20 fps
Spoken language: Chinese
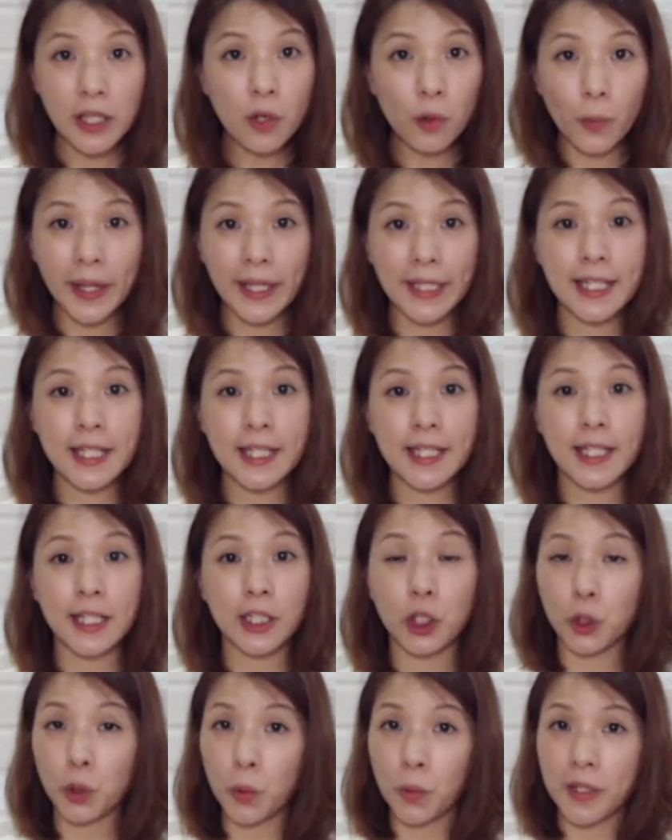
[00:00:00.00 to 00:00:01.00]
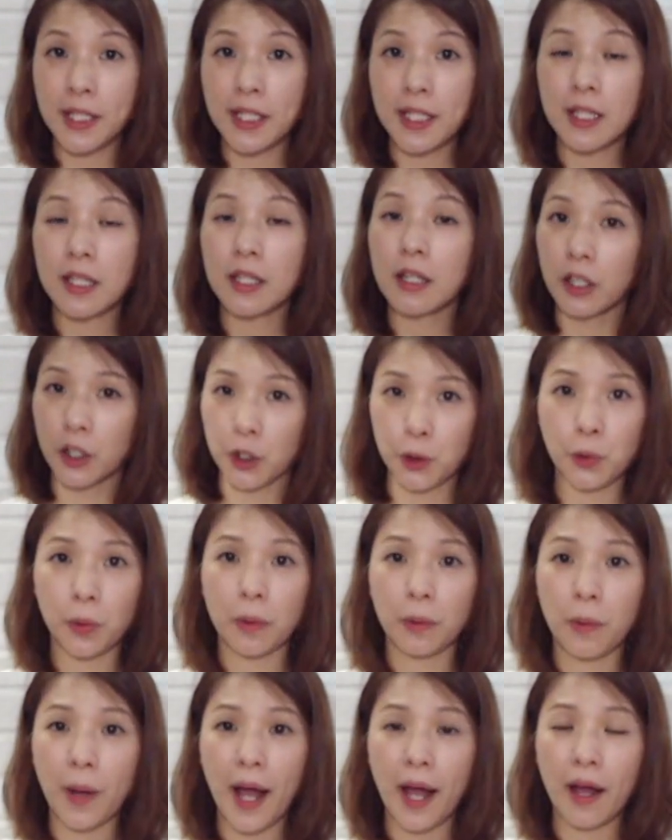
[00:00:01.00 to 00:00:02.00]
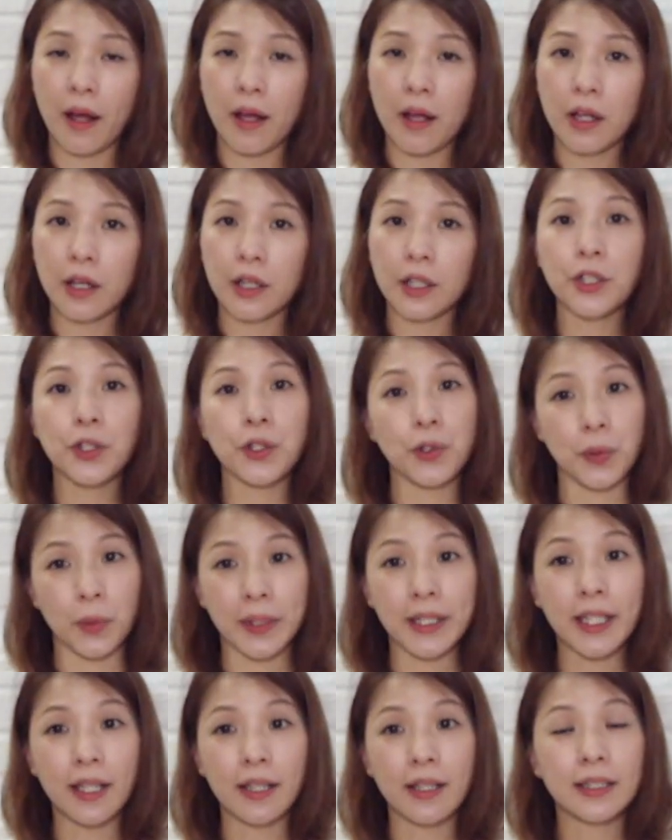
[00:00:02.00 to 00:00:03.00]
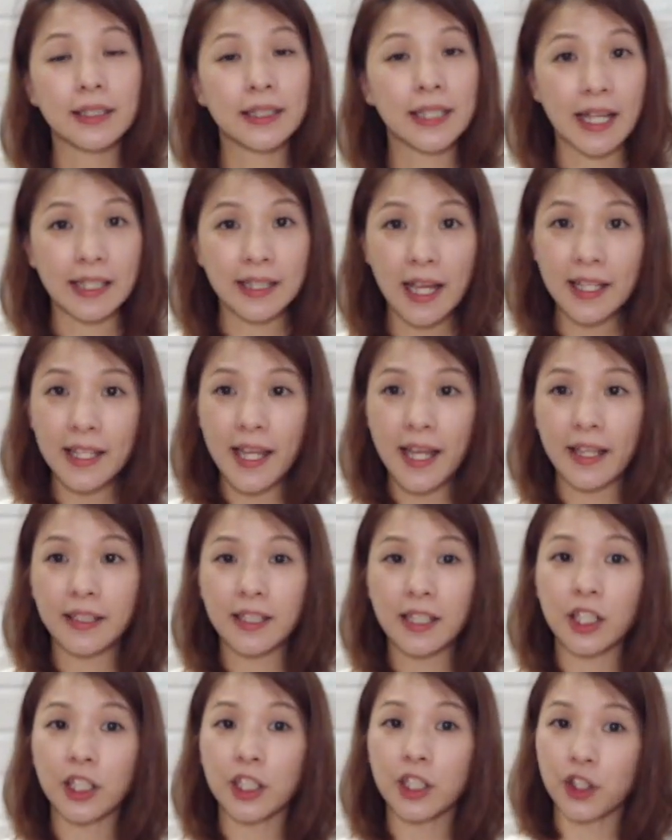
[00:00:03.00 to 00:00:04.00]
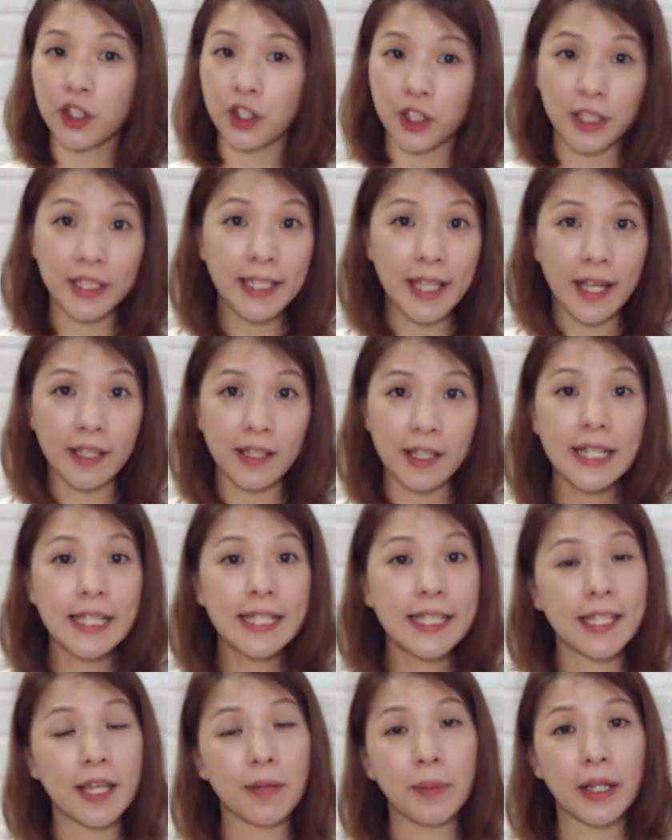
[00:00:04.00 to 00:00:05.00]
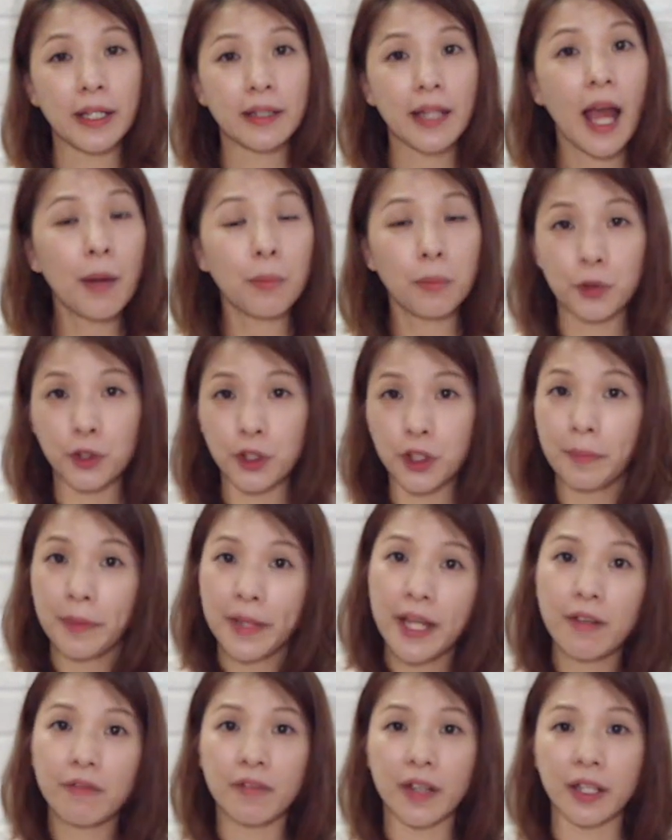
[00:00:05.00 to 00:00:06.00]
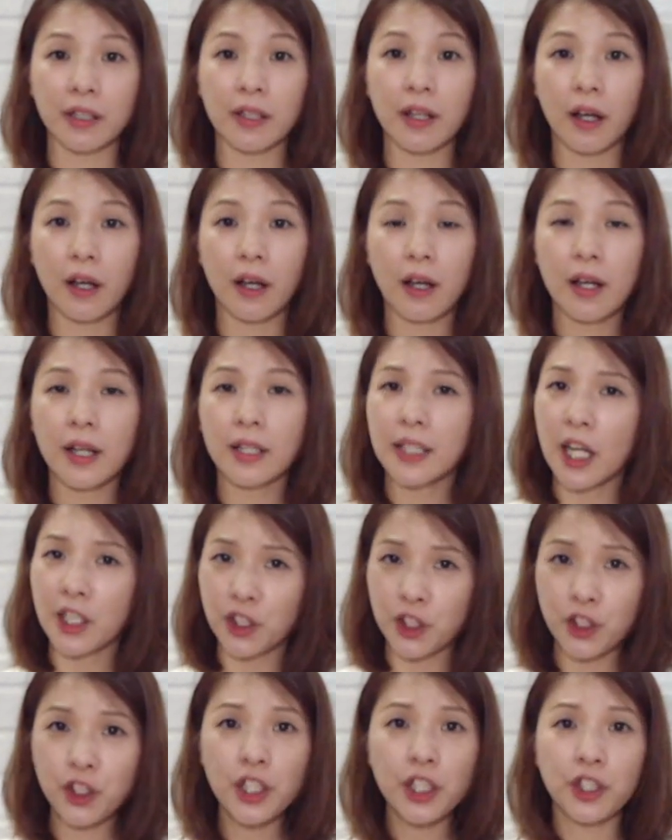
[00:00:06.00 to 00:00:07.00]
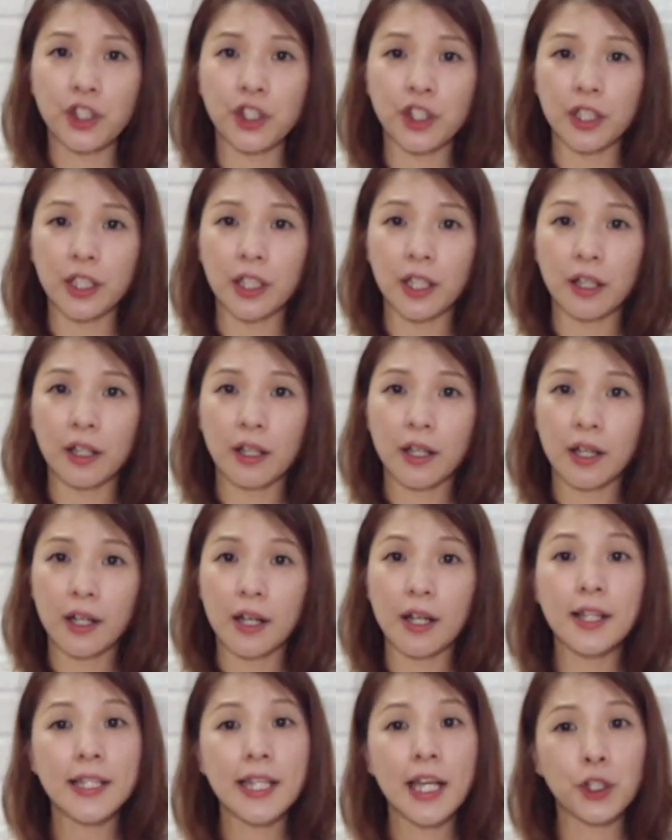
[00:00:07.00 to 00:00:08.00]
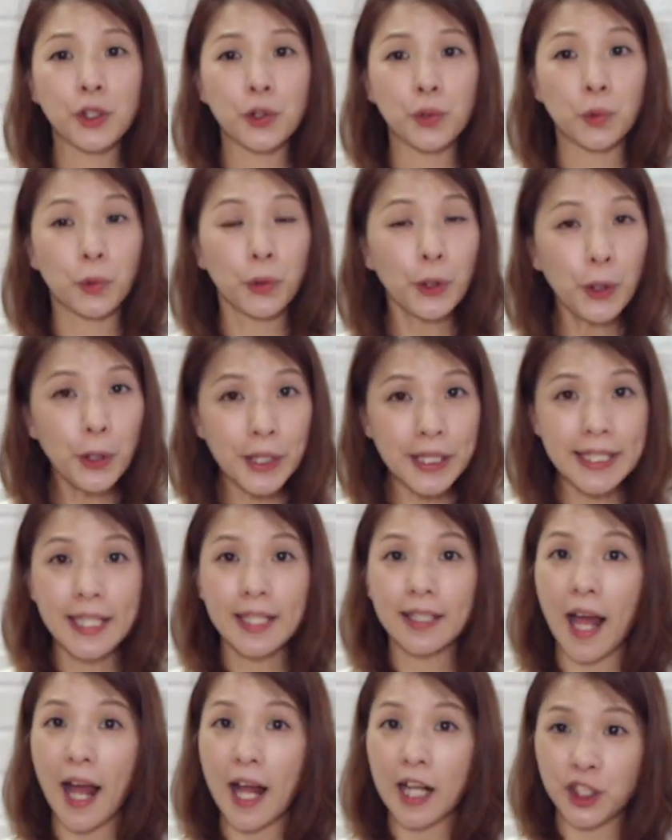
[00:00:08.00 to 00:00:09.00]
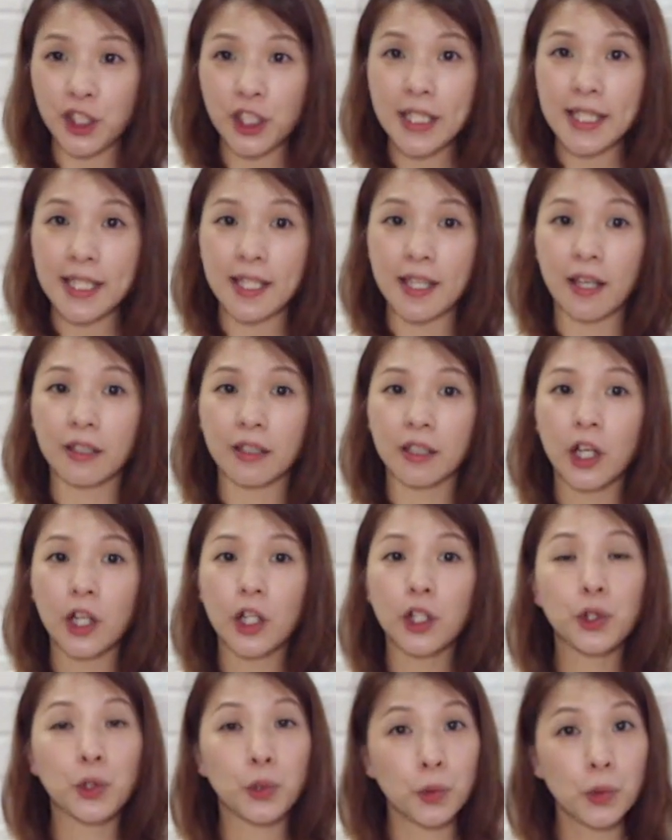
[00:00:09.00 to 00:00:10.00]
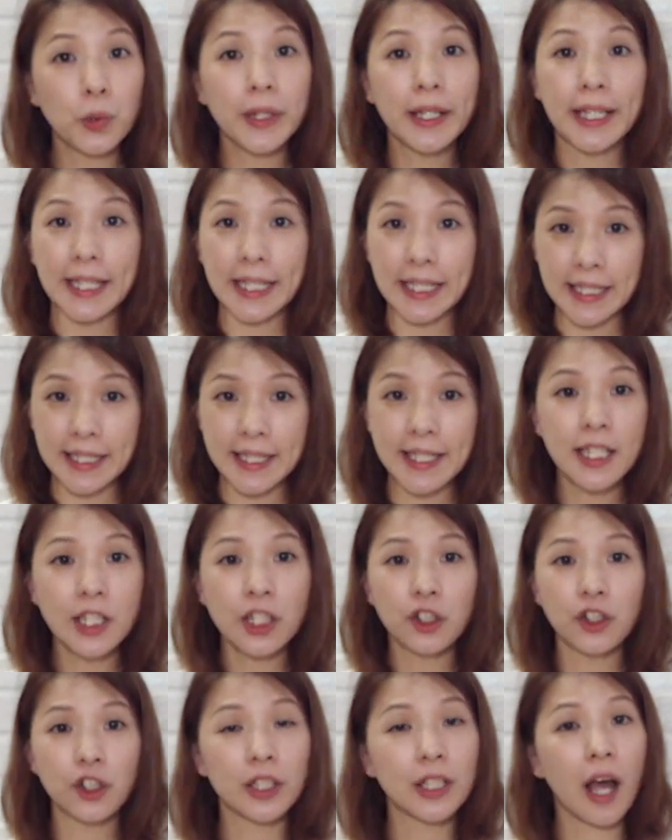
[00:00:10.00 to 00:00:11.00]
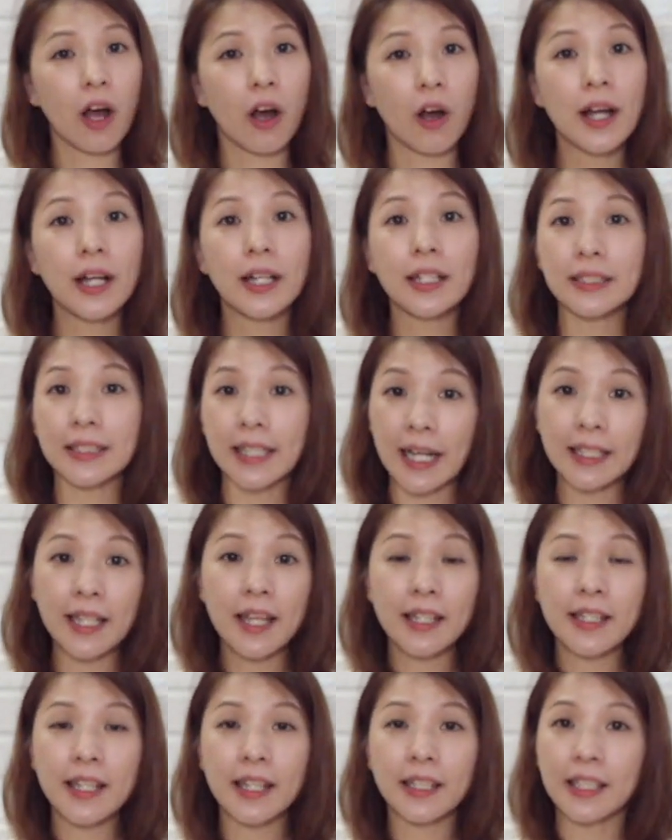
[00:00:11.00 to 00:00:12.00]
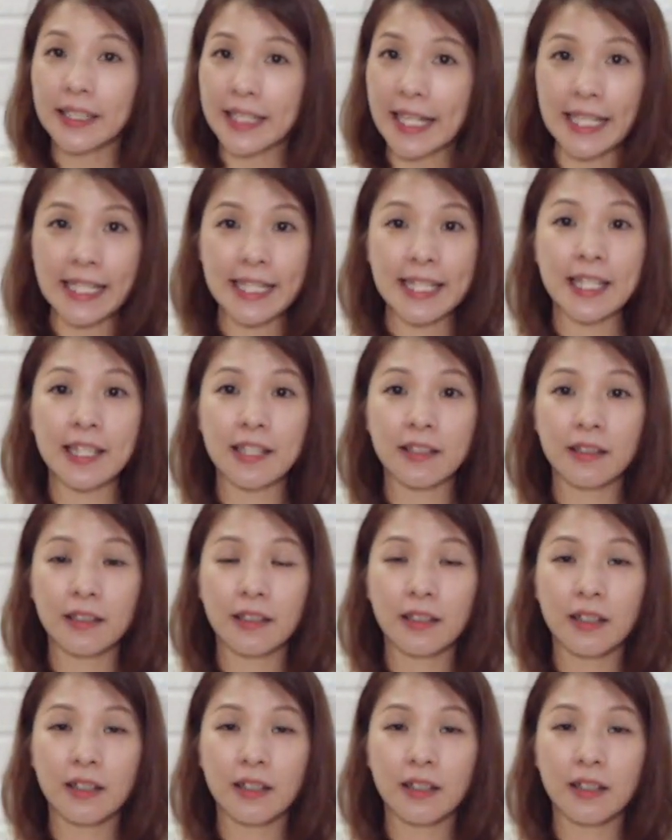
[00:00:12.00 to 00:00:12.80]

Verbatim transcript: 有为自己的动机而说话，所以拿单叶的直言写明他不是骗人的，他是正直的。而在主遇见他之前，主已经知道拿单叶的内心。